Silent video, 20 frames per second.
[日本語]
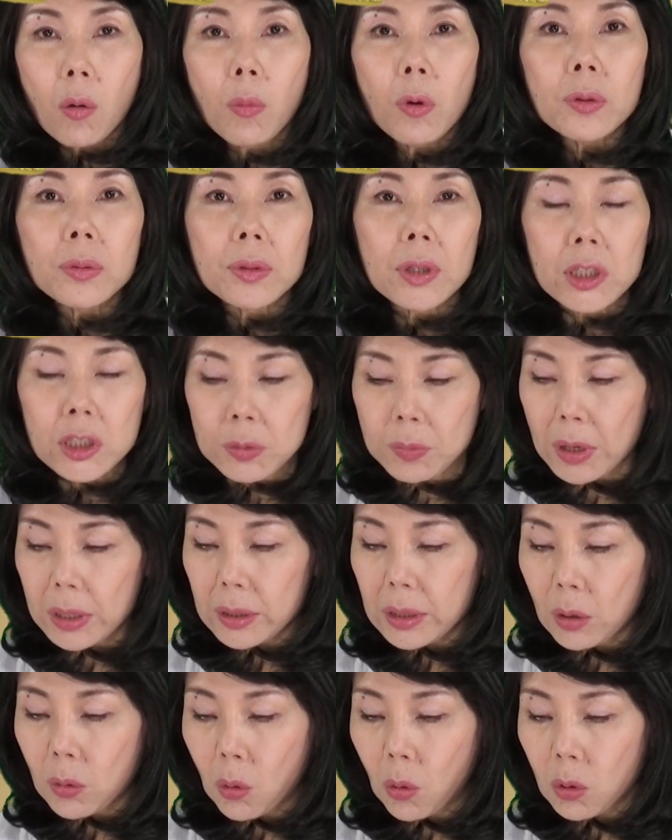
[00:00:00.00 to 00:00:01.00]
思ってし
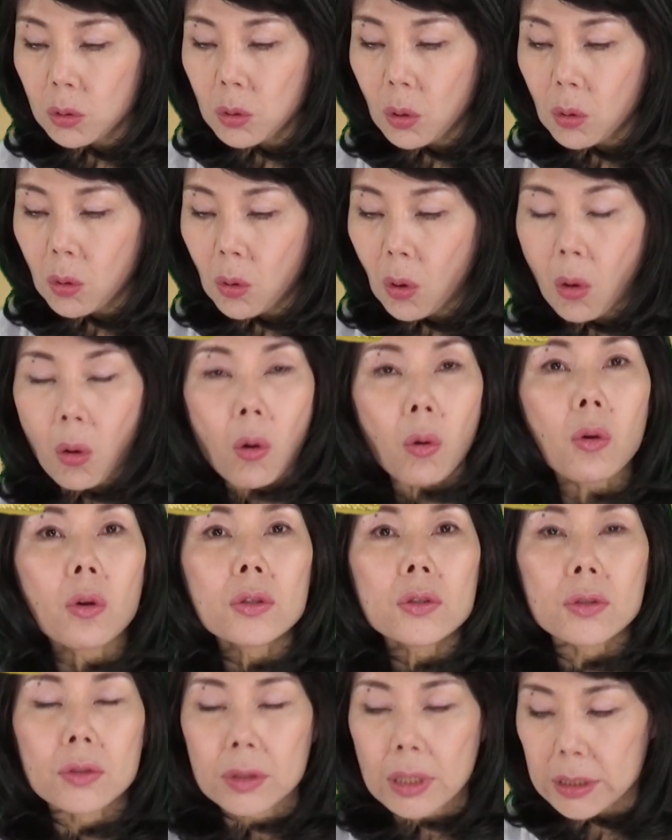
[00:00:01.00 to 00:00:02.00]
まって行動を起
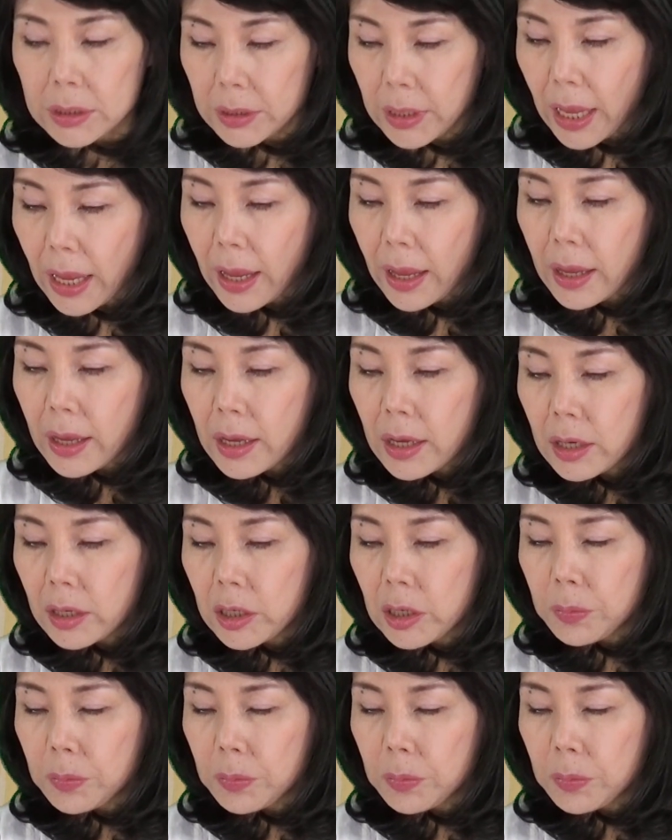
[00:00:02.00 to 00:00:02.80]
こすんですね